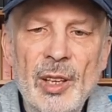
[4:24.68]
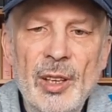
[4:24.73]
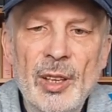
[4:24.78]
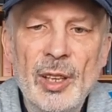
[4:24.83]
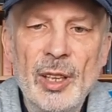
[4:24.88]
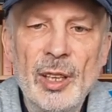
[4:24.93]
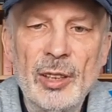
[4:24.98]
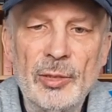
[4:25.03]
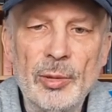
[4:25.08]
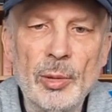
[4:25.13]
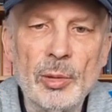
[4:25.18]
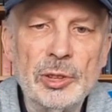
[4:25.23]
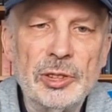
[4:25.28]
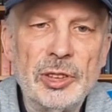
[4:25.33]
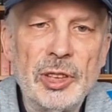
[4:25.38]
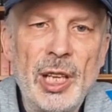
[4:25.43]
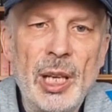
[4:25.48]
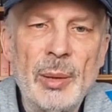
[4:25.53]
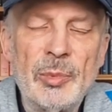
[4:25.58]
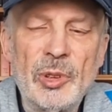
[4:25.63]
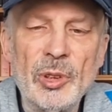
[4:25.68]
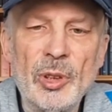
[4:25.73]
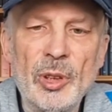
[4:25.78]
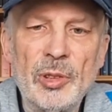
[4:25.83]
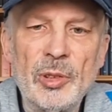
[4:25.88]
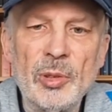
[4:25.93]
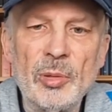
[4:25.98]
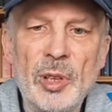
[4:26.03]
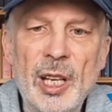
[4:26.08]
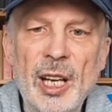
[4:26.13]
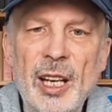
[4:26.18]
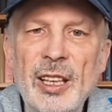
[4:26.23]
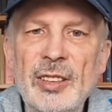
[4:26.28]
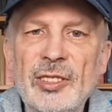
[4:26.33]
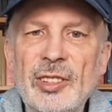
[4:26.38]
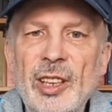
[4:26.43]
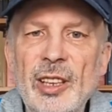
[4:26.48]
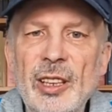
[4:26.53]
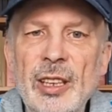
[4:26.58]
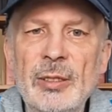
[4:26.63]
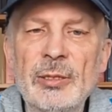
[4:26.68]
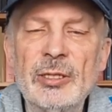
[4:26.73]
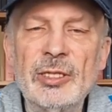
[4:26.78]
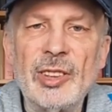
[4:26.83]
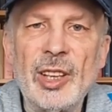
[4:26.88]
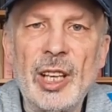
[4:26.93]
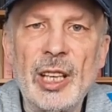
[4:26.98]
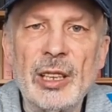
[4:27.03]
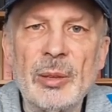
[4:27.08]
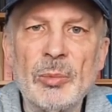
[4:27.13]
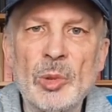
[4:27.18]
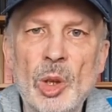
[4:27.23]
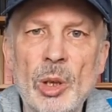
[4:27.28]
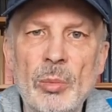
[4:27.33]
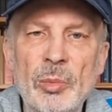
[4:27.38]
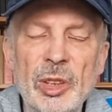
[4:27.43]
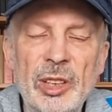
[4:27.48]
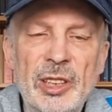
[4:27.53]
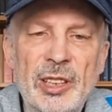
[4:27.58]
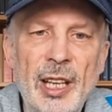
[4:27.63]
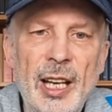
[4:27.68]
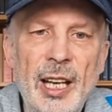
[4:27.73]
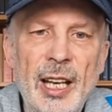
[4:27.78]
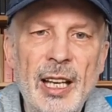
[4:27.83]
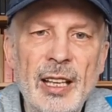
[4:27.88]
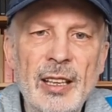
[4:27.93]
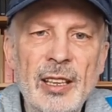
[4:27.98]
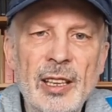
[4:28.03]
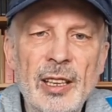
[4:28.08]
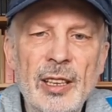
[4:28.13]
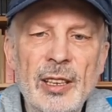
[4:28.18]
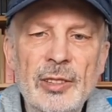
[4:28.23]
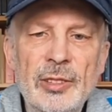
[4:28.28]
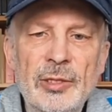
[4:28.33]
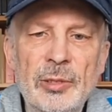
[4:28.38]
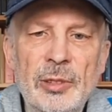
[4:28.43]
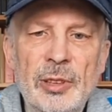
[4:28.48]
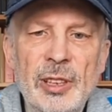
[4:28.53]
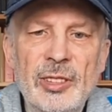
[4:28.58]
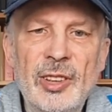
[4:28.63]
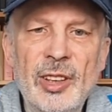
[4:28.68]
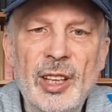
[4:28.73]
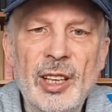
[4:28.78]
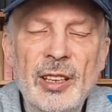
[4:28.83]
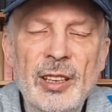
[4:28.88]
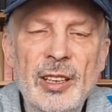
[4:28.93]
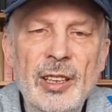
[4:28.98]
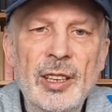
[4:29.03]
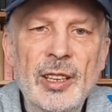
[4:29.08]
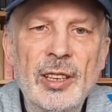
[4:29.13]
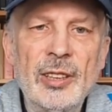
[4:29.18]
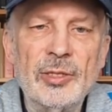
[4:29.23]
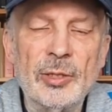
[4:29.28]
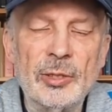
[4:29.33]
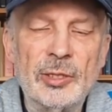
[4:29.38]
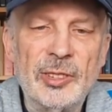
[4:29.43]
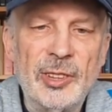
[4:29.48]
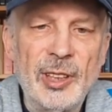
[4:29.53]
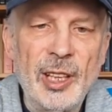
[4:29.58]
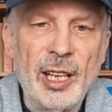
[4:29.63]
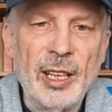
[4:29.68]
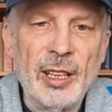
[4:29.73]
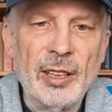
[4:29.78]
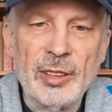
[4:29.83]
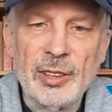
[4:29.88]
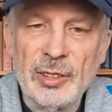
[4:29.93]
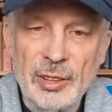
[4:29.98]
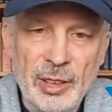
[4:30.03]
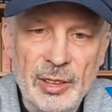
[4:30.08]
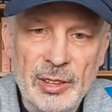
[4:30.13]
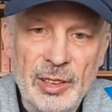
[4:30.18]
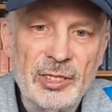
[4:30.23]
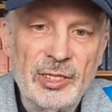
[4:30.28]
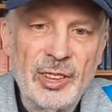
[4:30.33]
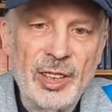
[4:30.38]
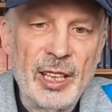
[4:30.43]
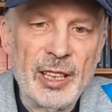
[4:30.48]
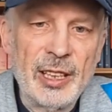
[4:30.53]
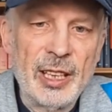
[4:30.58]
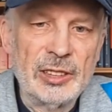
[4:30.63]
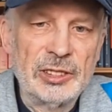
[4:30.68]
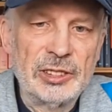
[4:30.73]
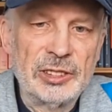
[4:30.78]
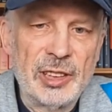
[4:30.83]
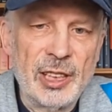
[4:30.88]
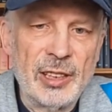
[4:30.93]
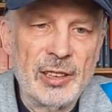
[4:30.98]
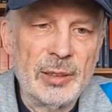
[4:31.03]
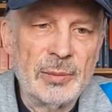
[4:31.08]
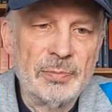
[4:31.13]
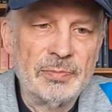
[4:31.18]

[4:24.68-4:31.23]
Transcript: So schreibt Otto Kaiser in seinem Kommentar zu dieser äh, Jesaja-Stelle.